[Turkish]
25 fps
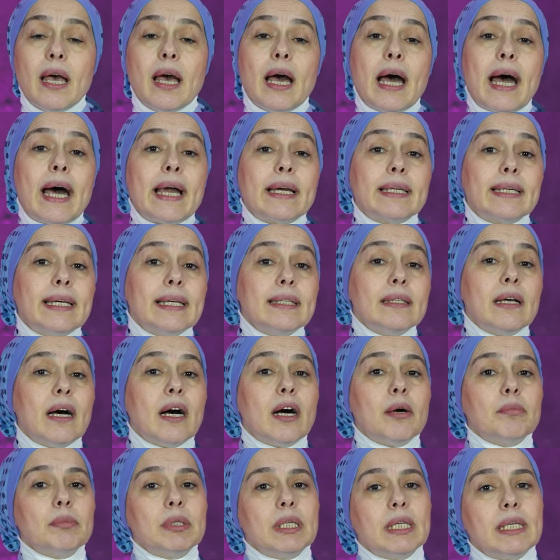erken
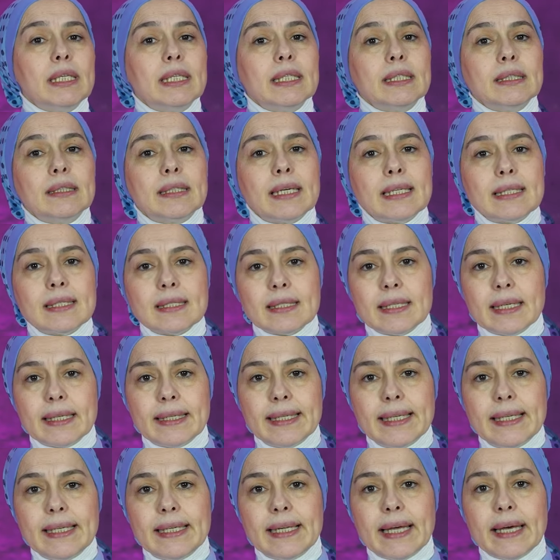hamilelik
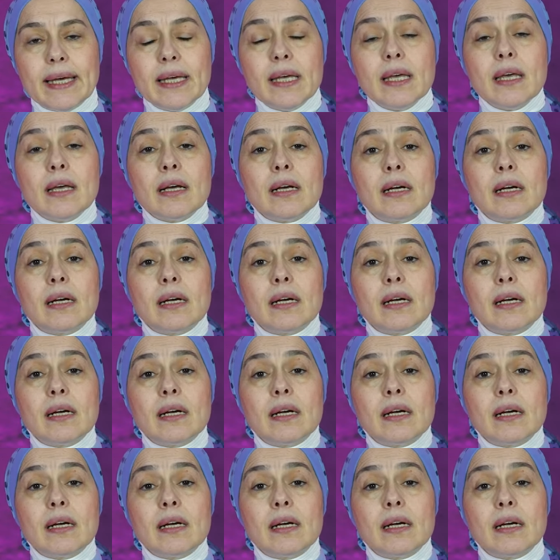testleriyle